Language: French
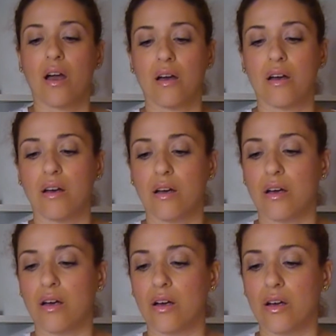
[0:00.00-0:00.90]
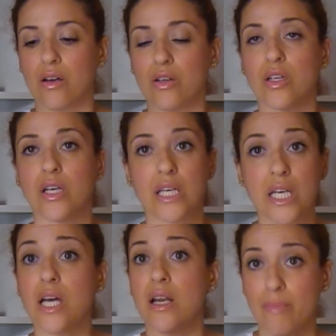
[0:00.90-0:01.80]
Euh,
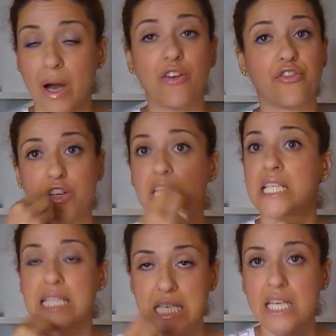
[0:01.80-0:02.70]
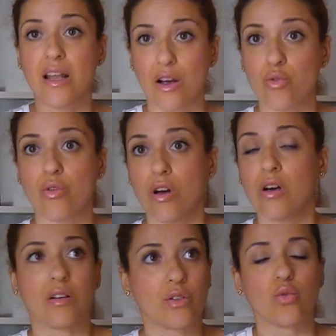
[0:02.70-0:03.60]
et elle m'a fait essayer la
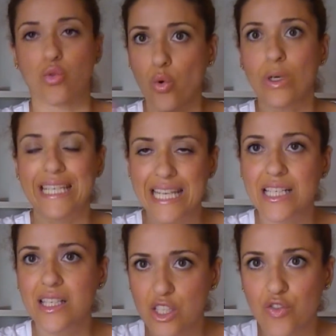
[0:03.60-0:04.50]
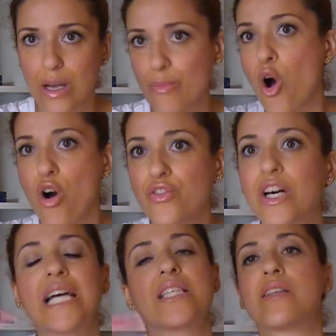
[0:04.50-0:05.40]
couleur. Donc il existe vraiment en
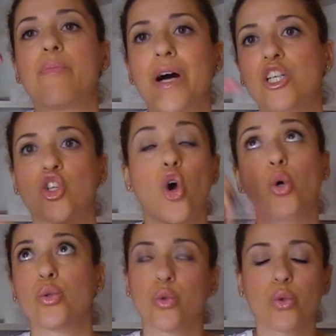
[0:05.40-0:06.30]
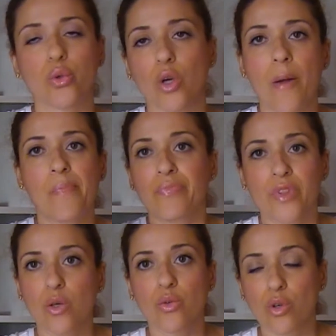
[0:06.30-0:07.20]
vrai, ce n'est pas genre
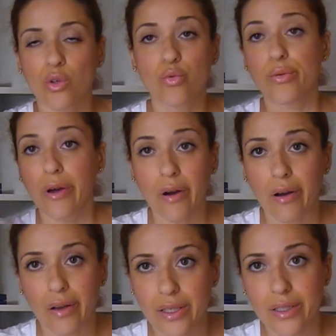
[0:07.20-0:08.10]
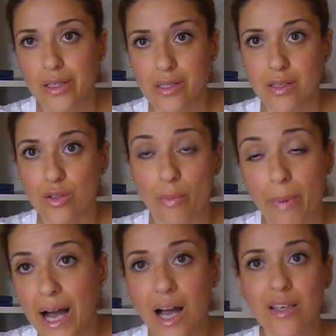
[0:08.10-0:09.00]
une, couleur euh, qui n'existe
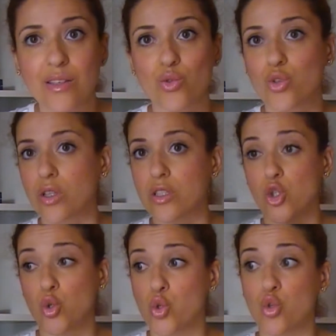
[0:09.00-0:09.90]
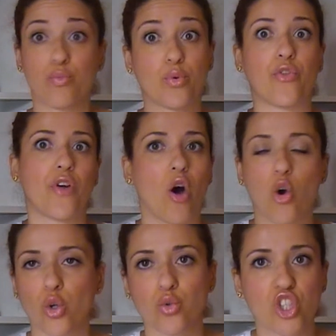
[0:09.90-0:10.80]
pas, qu'ils ont sorti juste pour faire
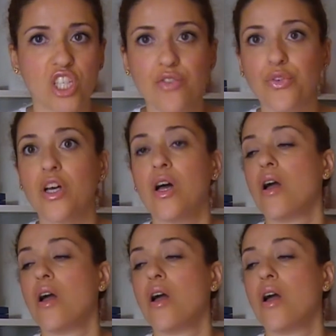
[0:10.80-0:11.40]
encore du chiffre.